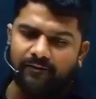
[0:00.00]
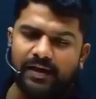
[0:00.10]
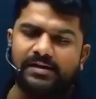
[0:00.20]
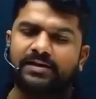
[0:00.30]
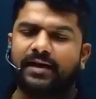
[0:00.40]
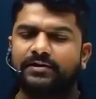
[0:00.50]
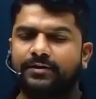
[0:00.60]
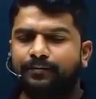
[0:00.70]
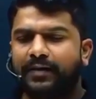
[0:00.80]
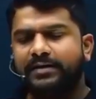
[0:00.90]
विल चेंज
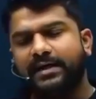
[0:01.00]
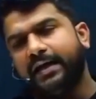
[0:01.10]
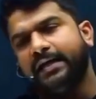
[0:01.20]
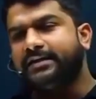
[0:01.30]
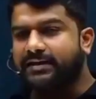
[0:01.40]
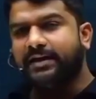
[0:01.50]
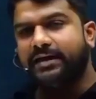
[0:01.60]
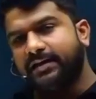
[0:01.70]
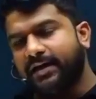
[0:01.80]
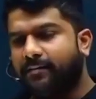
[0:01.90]
सारी चीजें
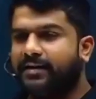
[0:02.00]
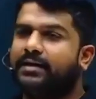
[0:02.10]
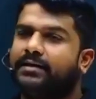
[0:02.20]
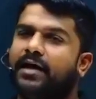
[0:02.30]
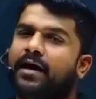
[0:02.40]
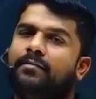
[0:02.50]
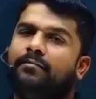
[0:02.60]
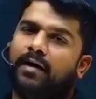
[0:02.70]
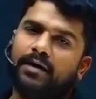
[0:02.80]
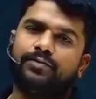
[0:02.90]
धीरे धीरे बदलती है
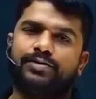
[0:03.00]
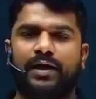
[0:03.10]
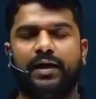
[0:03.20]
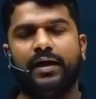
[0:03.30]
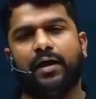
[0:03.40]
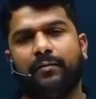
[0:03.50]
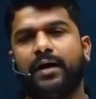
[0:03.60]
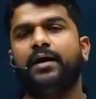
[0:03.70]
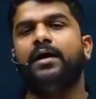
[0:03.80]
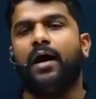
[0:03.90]
बट उसके लिए
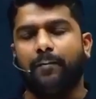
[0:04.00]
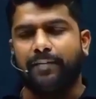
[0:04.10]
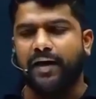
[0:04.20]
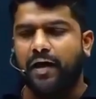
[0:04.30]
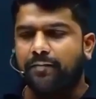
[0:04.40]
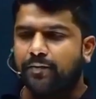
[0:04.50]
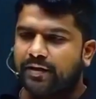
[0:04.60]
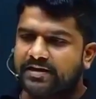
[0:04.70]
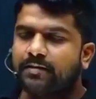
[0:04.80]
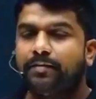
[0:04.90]
हमें अपने आप को
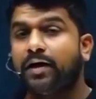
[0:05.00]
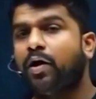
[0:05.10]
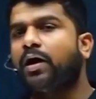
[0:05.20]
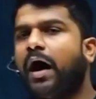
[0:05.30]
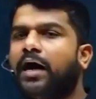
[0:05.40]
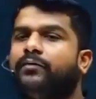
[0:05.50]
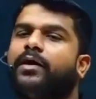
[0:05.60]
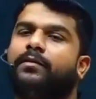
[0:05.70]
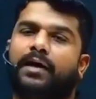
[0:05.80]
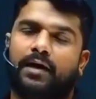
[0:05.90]
डिसिप्लिन और
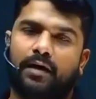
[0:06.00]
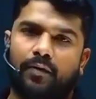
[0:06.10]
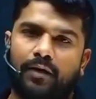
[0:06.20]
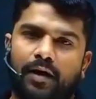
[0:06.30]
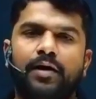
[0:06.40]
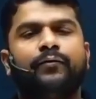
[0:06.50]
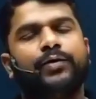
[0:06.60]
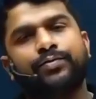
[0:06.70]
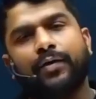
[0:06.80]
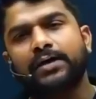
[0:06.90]
हार्डवर्क में रखना होगा
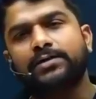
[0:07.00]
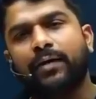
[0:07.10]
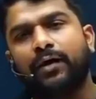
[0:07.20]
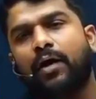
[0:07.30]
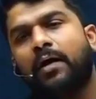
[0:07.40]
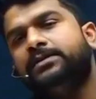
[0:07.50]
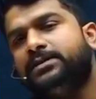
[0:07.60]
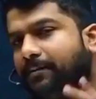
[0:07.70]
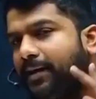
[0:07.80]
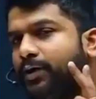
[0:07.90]
विश्वास मानो आप
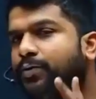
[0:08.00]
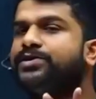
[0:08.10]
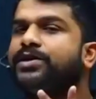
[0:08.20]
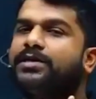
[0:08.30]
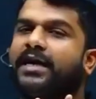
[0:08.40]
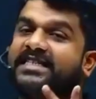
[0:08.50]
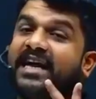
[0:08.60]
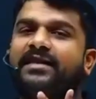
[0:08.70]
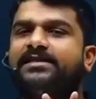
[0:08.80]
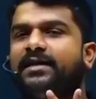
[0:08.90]
जब ये दो चीजें एक
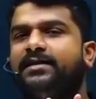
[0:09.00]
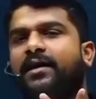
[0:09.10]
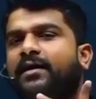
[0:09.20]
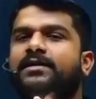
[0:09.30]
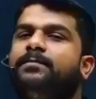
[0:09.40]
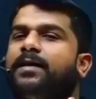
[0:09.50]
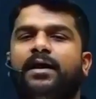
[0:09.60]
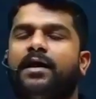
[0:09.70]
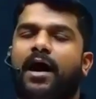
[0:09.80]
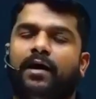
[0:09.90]
साथ चलती है ना डिसिप्लिन
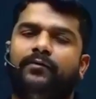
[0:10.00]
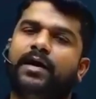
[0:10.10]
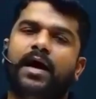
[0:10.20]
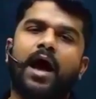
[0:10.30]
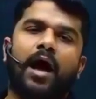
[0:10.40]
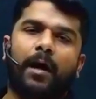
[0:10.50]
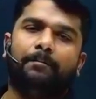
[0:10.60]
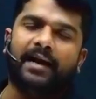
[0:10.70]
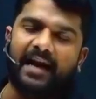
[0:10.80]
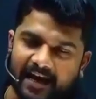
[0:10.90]
एंड हार्डवर्क
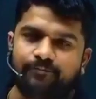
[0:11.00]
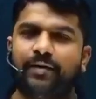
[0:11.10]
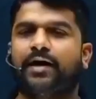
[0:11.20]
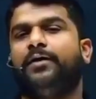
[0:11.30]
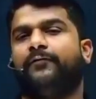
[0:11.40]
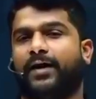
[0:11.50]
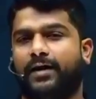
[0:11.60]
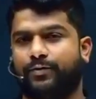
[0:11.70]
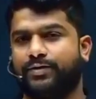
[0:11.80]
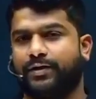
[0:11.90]
आप लाइफ में कभी फेल
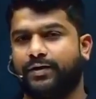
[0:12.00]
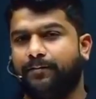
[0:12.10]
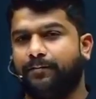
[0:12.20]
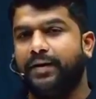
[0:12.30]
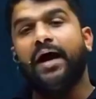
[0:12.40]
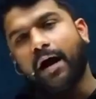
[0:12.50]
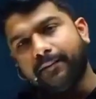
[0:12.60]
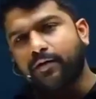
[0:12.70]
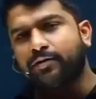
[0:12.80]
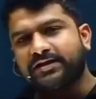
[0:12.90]
नहीं हो सकते
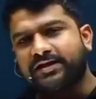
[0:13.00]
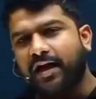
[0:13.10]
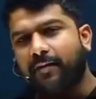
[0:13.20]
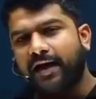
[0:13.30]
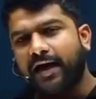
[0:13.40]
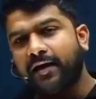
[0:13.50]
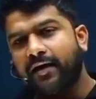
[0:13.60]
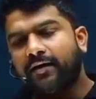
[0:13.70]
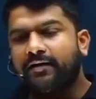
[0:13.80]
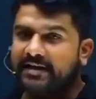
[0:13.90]
अभी कुछ अच्छा ना मिले
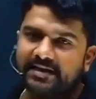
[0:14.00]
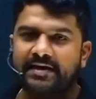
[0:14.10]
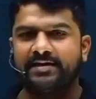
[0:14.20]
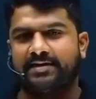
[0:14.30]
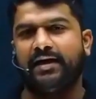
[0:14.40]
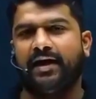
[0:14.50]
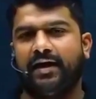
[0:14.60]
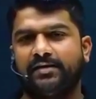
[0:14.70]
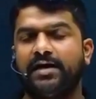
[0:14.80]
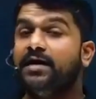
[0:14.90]
दिस इज
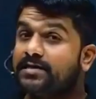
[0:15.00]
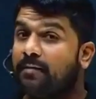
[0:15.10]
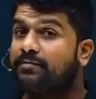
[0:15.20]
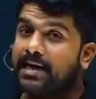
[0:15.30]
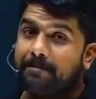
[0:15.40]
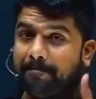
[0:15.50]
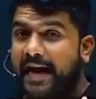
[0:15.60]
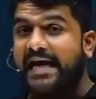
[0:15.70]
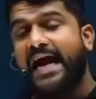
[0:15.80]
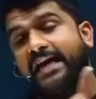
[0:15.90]
इंस्टेंटेनियस समथिंग
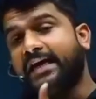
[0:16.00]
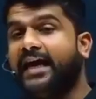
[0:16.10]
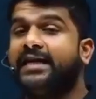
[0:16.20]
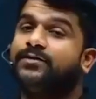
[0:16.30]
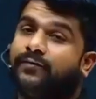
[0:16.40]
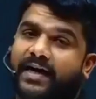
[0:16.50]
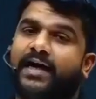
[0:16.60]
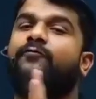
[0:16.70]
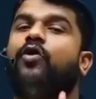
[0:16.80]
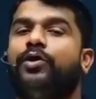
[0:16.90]
बिग एंड ग्रेट इज
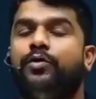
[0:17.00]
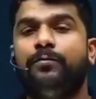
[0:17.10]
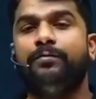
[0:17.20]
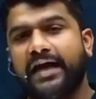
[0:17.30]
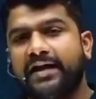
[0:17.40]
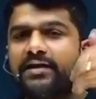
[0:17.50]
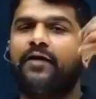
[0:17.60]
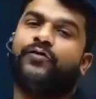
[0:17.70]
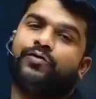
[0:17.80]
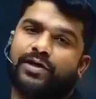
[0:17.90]
वेटिंग फॉर यू इन द
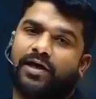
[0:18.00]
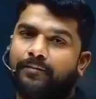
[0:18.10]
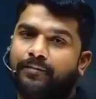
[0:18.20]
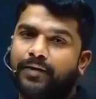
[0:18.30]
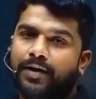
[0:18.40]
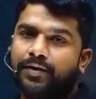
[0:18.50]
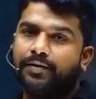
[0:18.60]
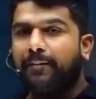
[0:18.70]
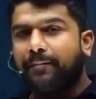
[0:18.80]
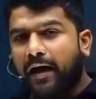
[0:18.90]
फ्यूचर
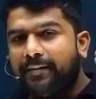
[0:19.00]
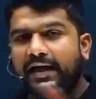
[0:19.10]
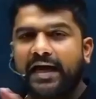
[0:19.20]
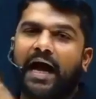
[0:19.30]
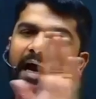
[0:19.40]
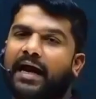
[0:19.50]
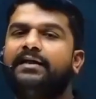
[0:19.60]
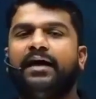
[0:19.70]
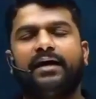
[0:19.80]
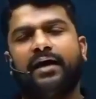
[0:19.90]
तो आप अभी के हालात
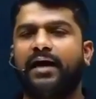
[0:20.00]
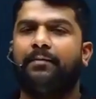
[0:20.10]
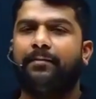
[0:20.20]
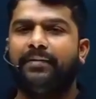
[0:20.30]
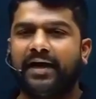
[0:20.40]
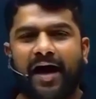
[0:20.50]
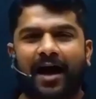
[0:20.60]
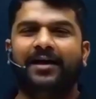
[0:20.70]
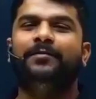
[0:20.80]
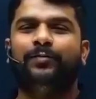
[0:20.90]
देख करके आप अपनी
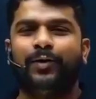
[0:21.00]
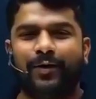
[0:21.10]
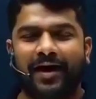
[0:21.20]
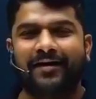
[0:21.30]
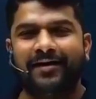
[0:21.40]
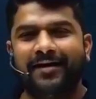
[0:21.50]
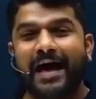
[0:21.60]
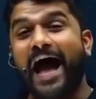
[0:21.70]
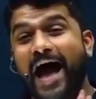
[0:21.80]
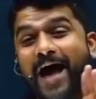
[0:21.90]
कहानी मत बनो यार
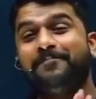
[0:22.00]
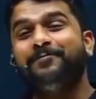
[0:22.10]
आप